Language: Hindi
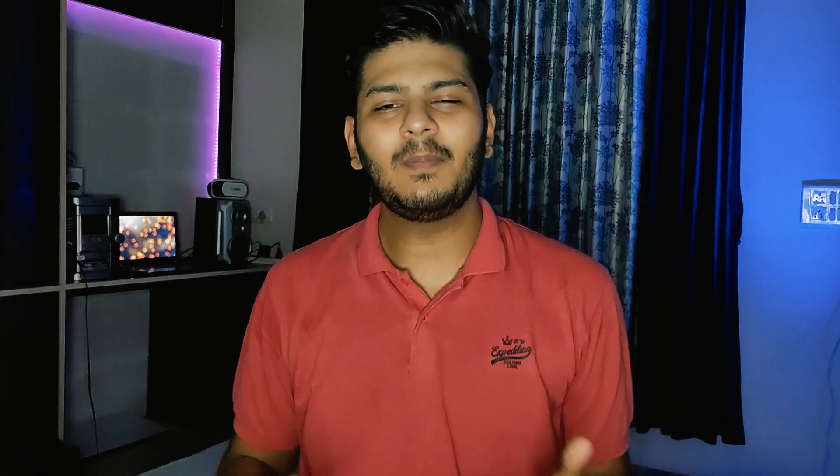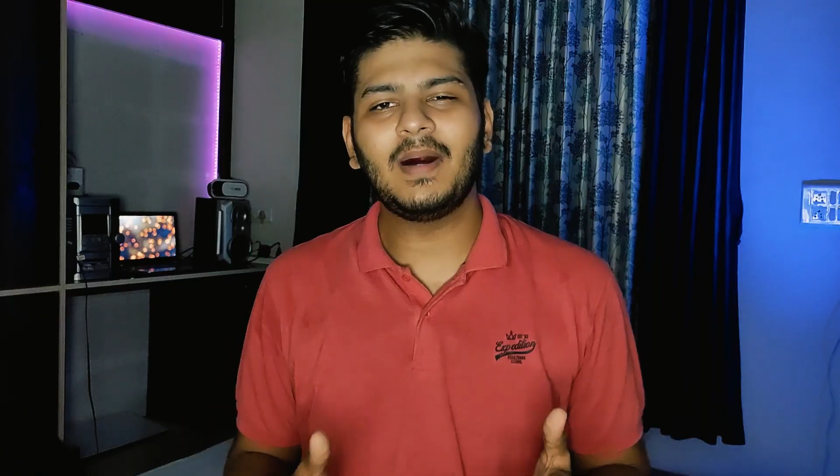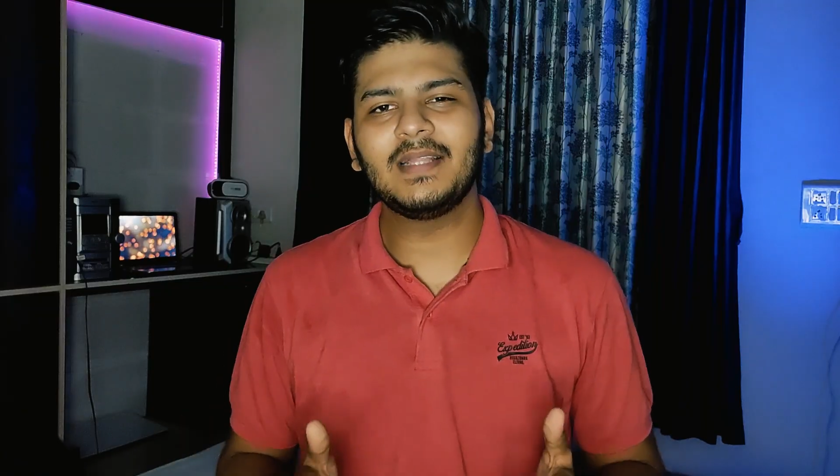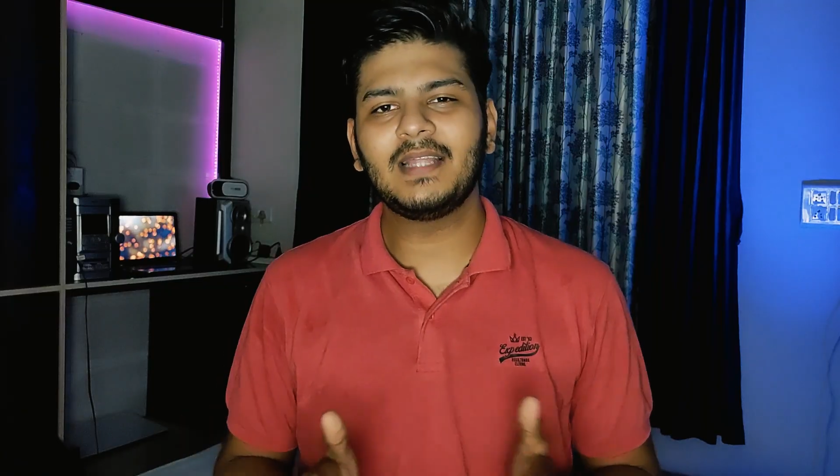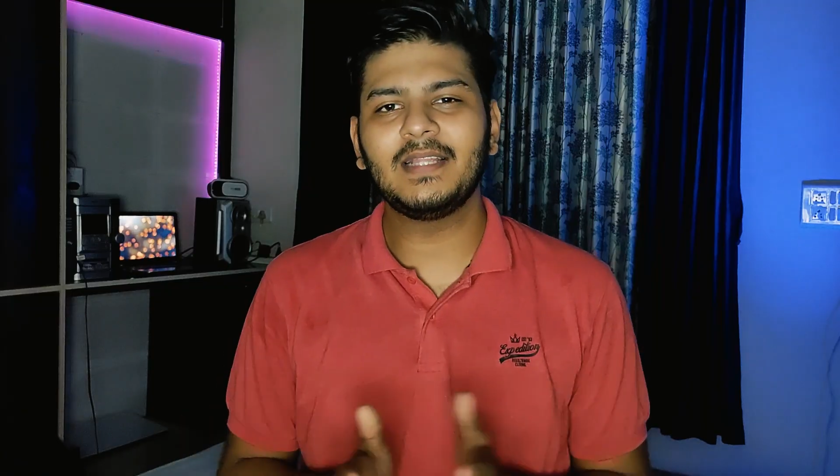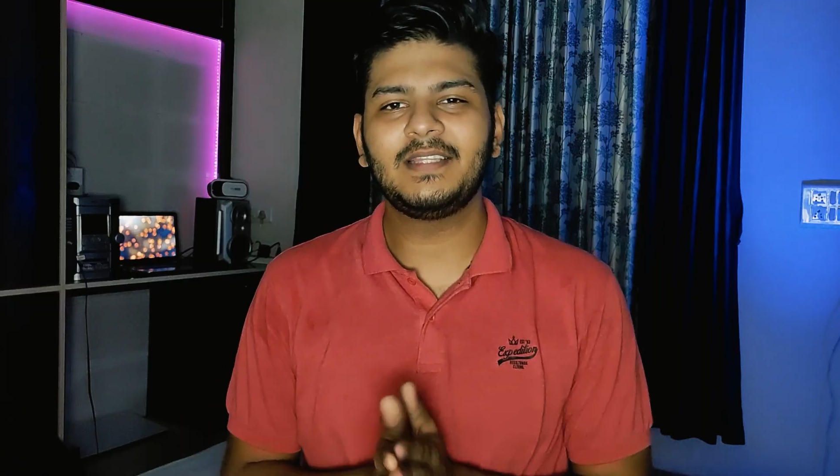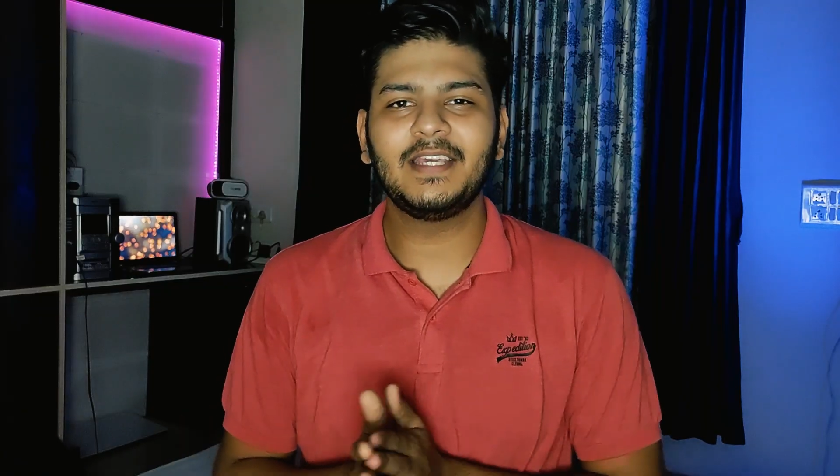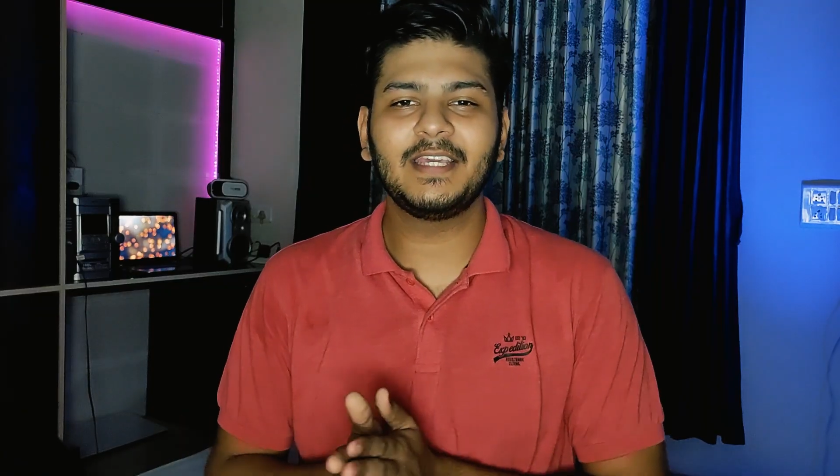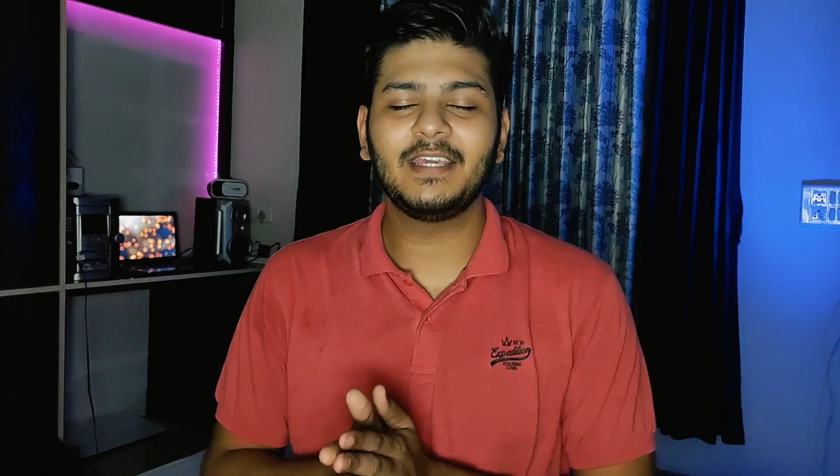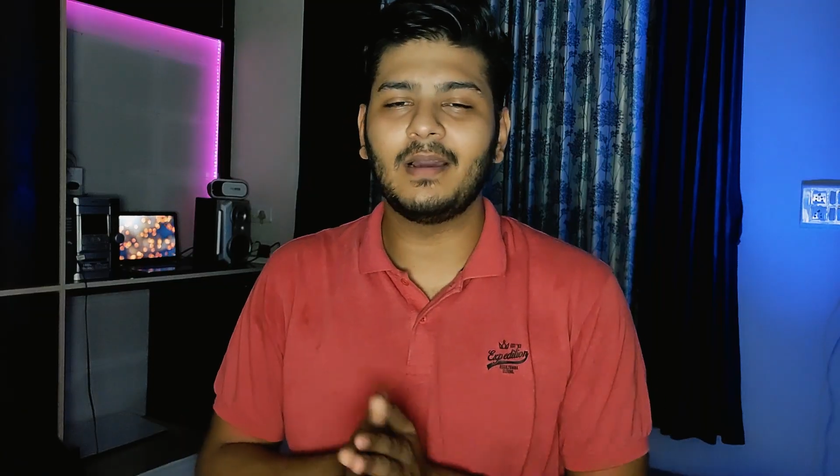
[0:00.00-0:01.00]
अब बात आती
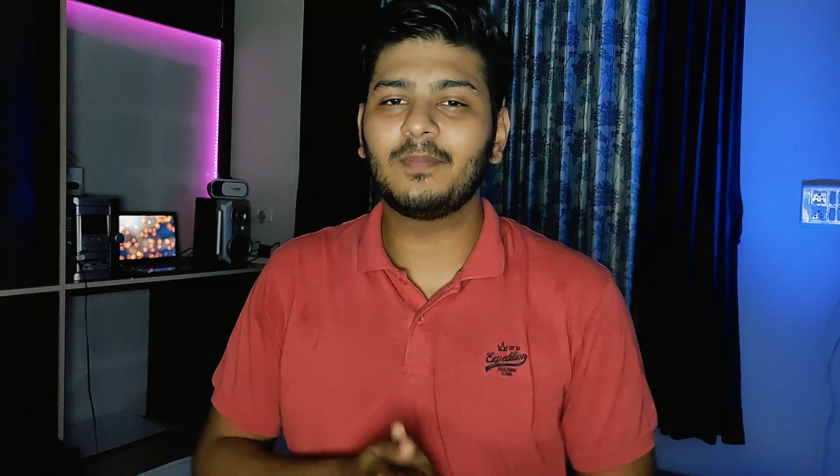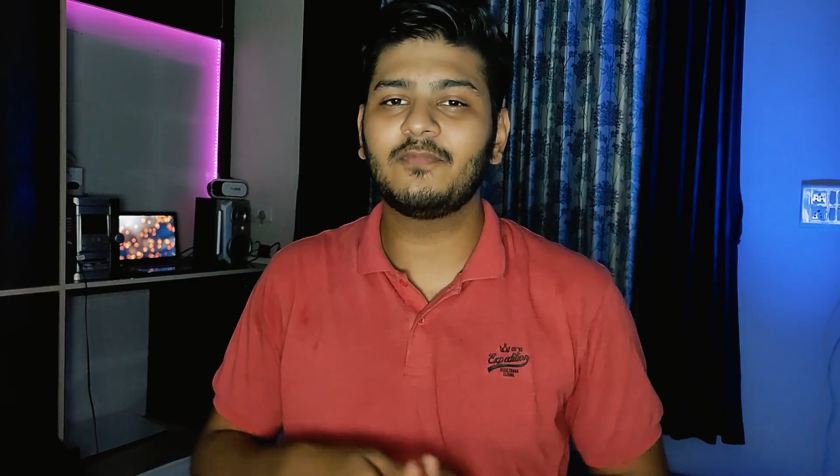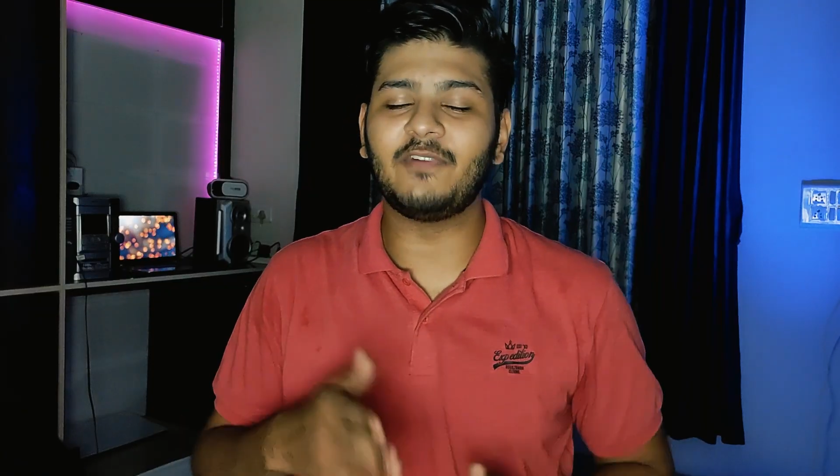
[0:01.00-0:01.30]
है कि आप